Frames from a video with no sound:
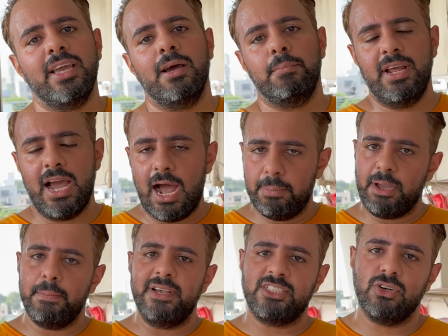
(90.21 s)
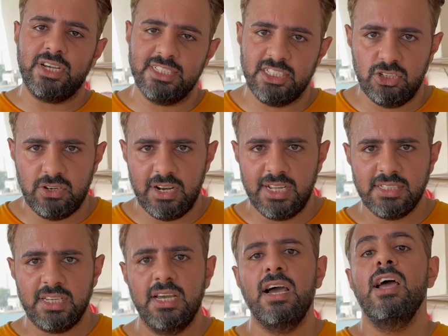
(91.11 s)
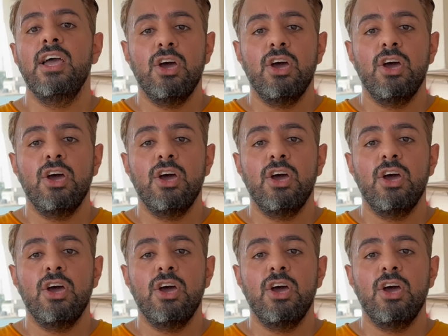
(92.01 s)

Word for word: हमने आपके पैसे को कैसे यूटिलाइज किया